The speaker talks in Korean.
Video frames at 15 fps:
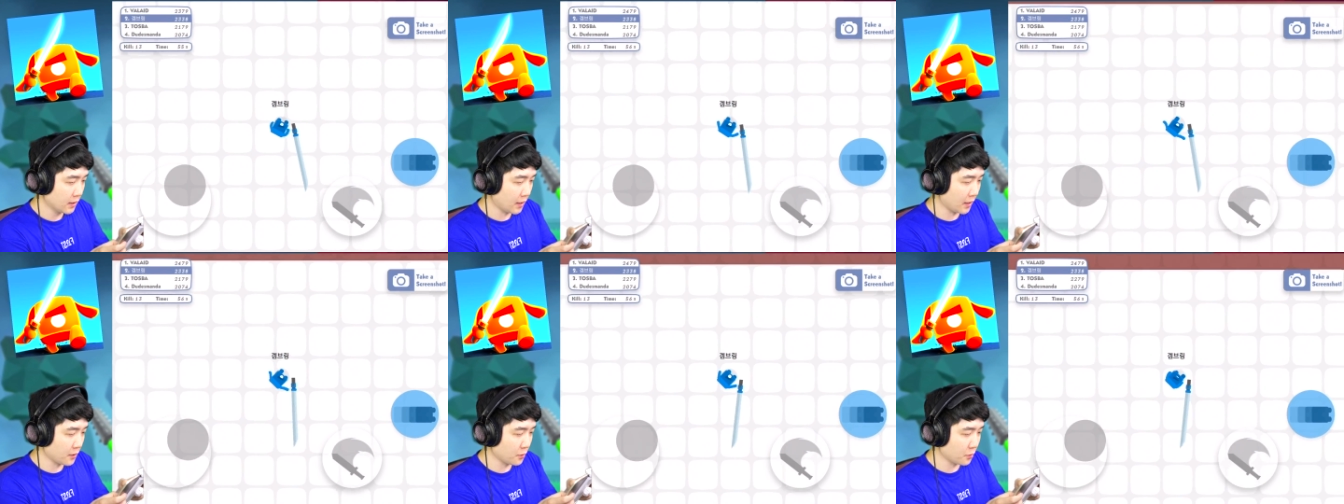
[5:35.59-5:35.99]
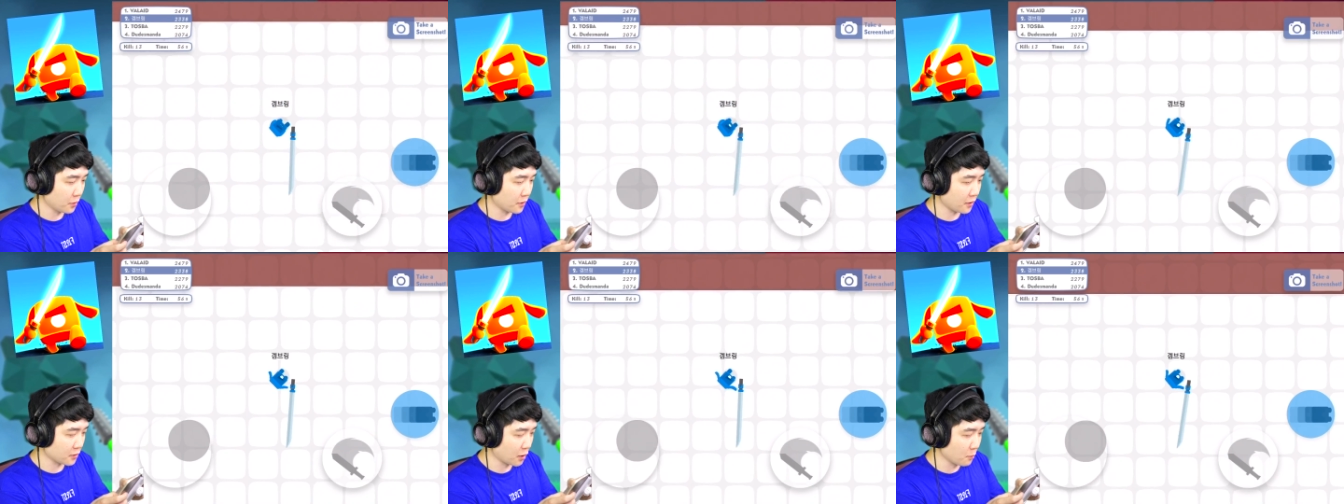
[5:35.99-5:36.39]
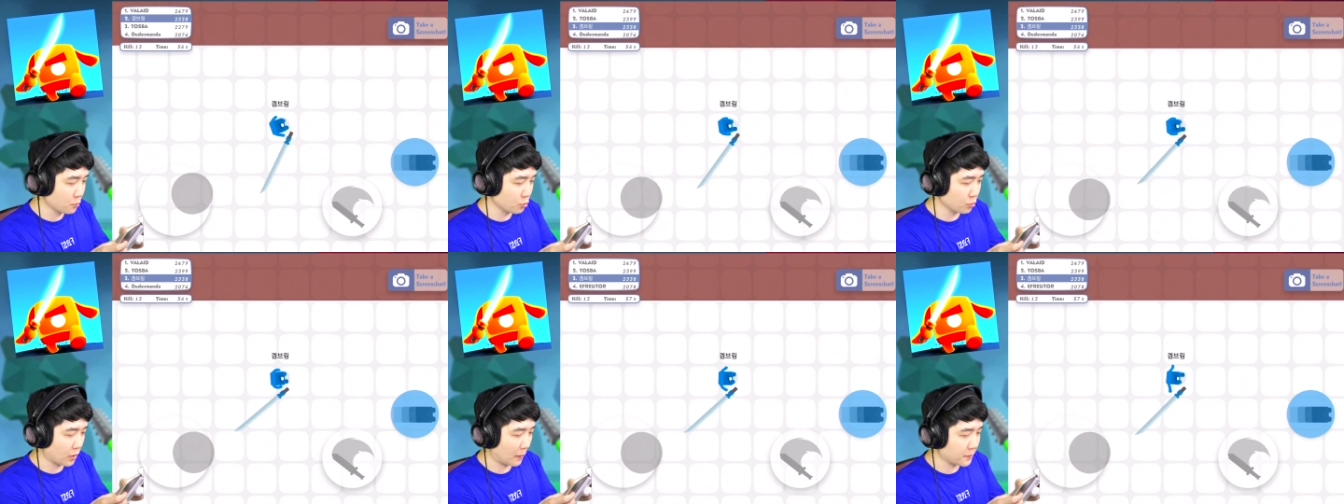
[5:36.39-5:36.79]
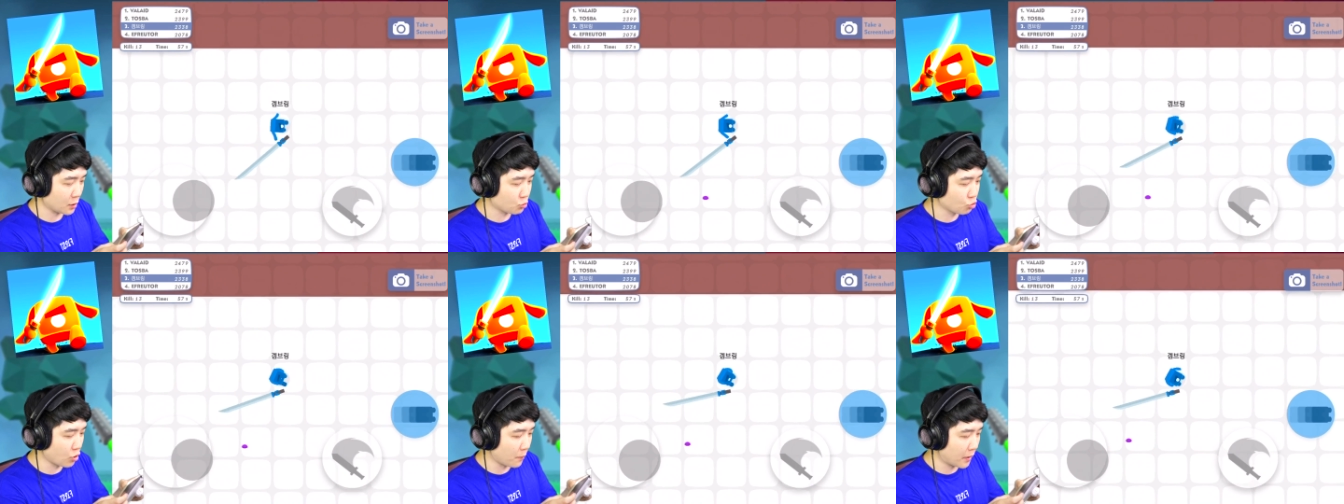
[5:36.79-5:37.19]
야 여기서 점수
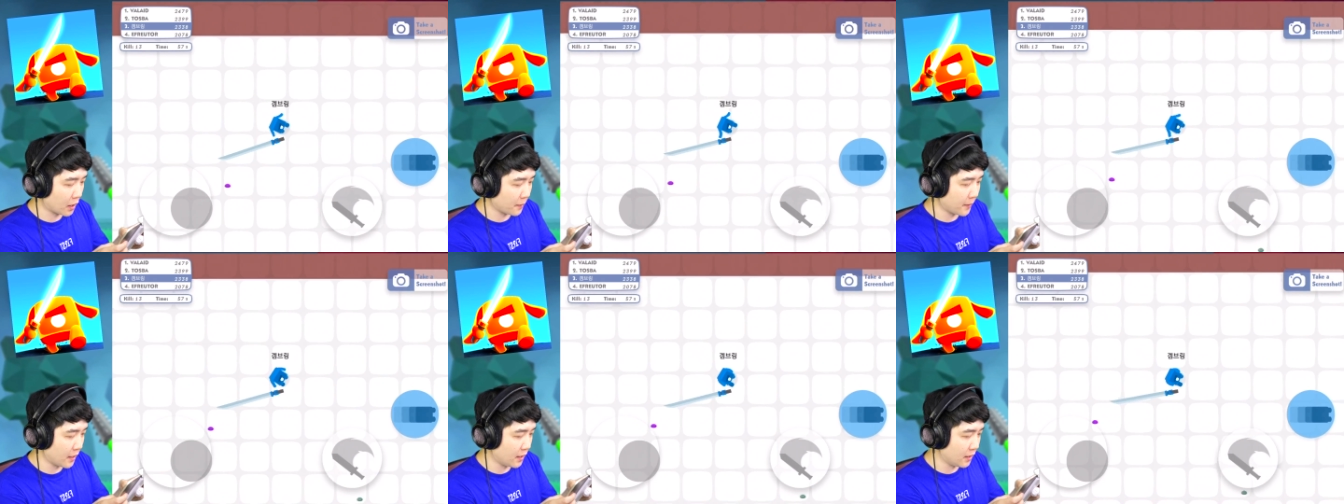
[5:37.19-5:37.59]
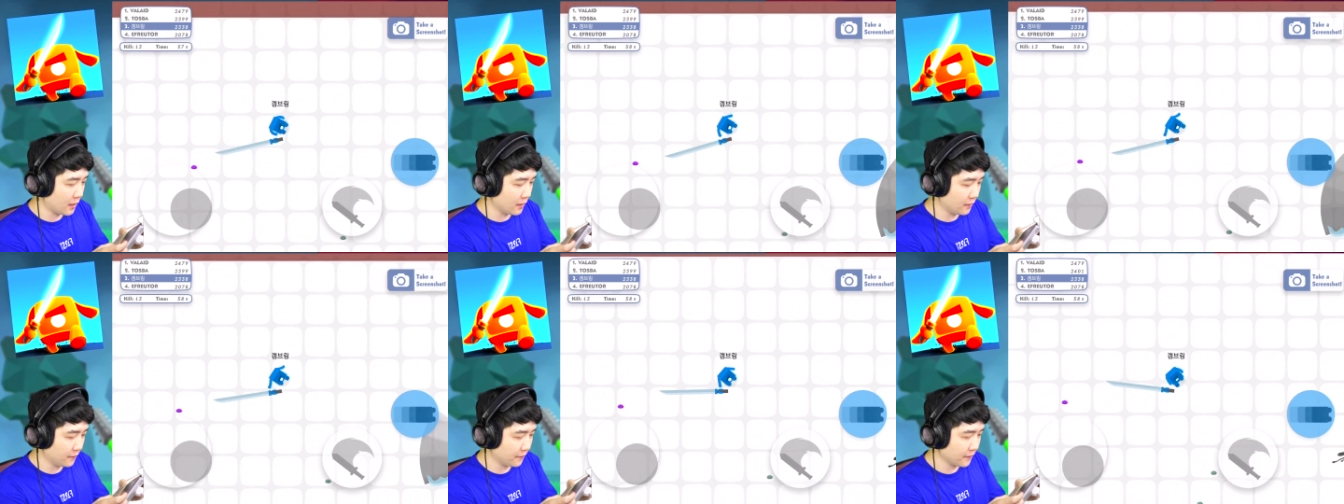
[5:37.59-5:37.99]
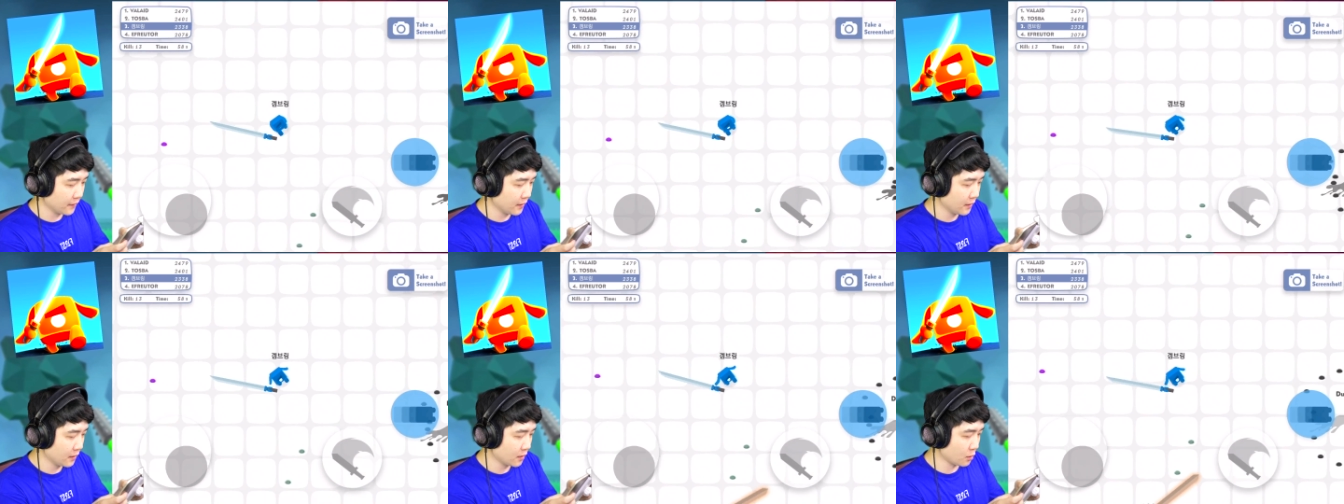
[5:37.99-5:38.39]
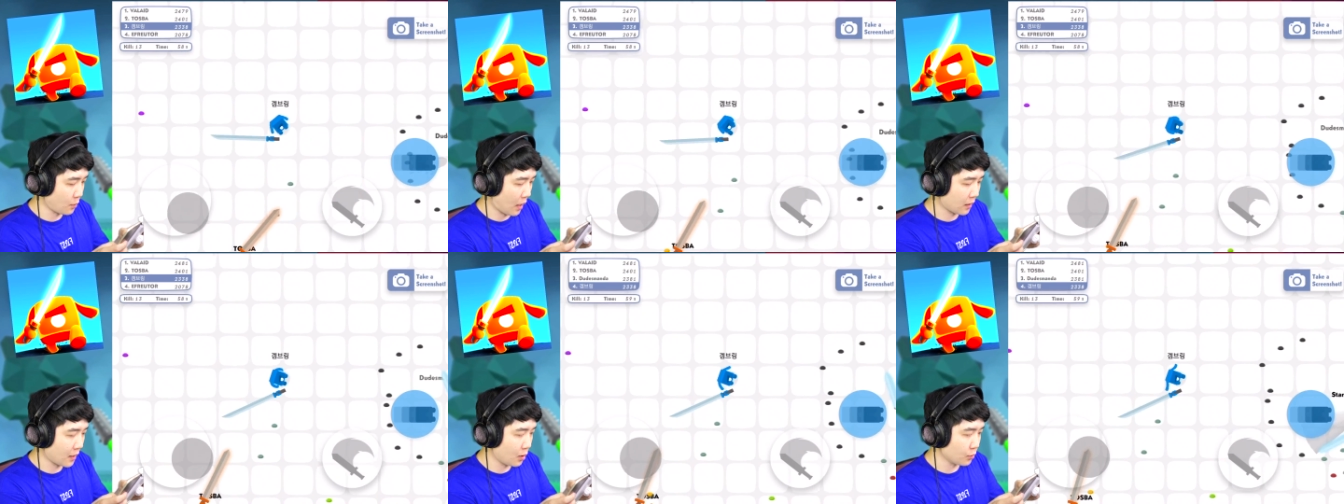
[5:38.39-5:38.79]
갑자기 죽어버리면
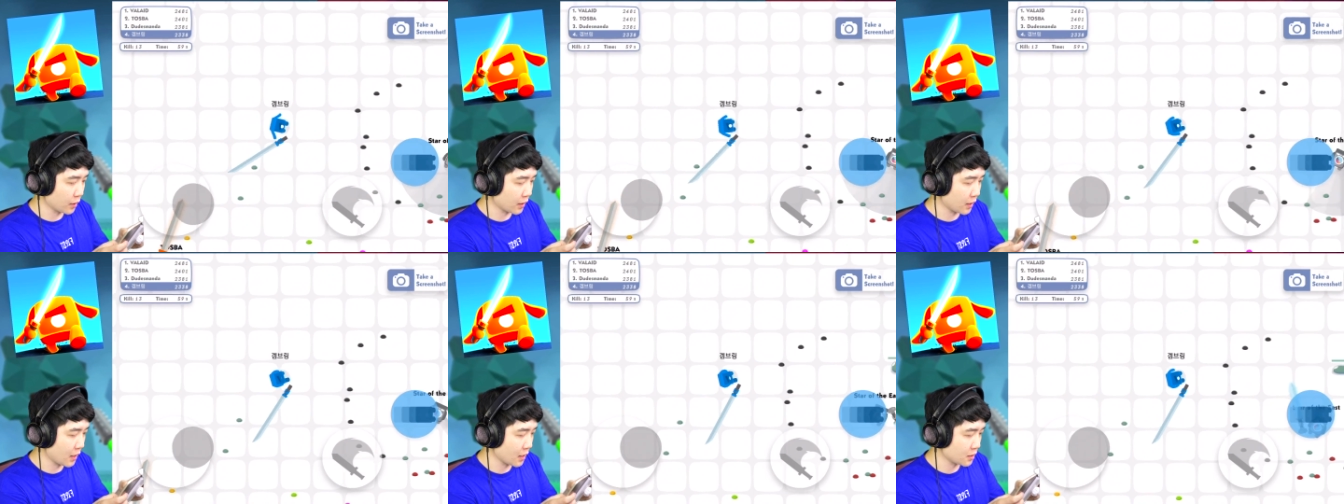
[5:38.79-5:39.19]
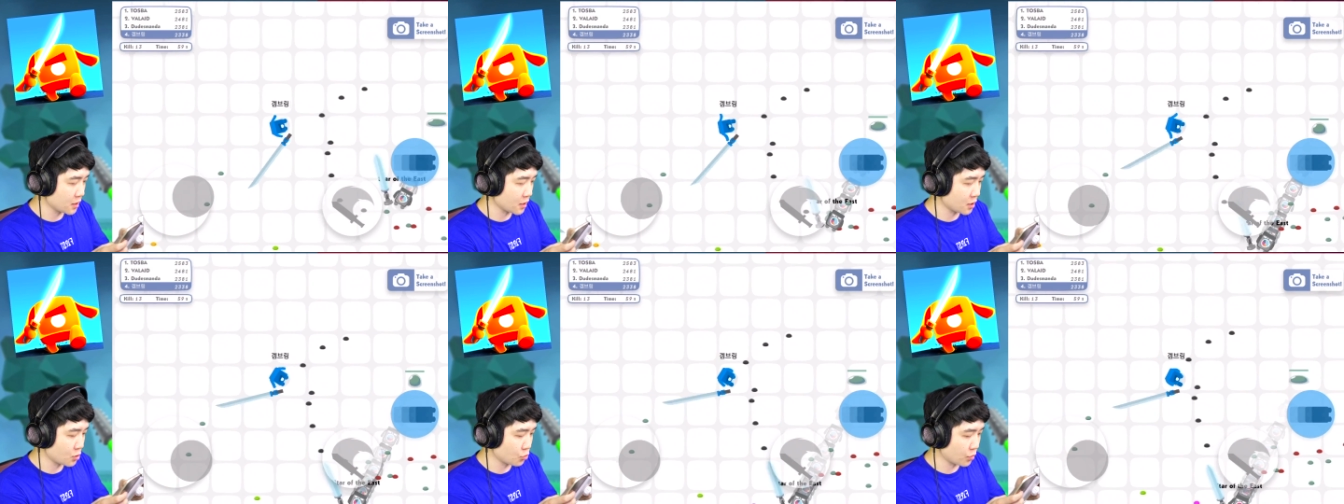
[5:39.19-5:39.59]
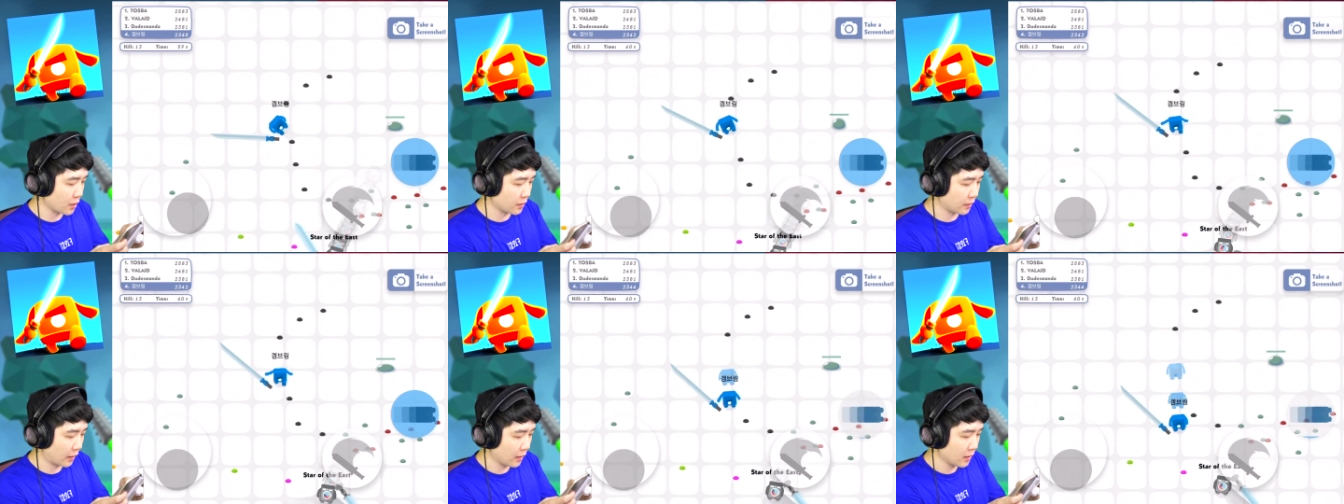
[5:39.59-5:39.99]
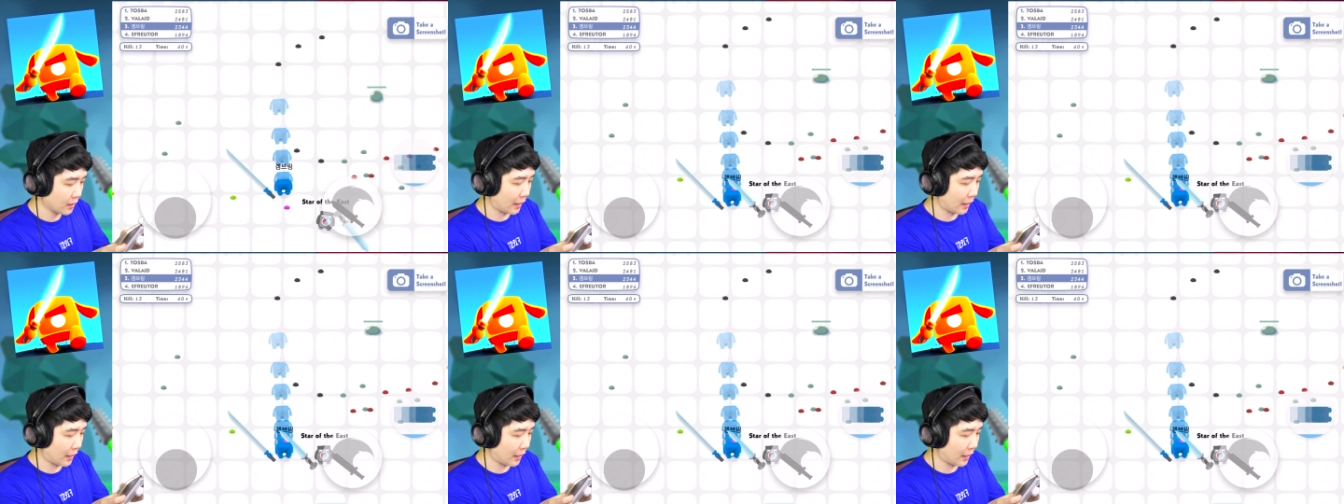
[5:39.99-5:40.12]
너무 아까우니까 진짜 신중해야 된다.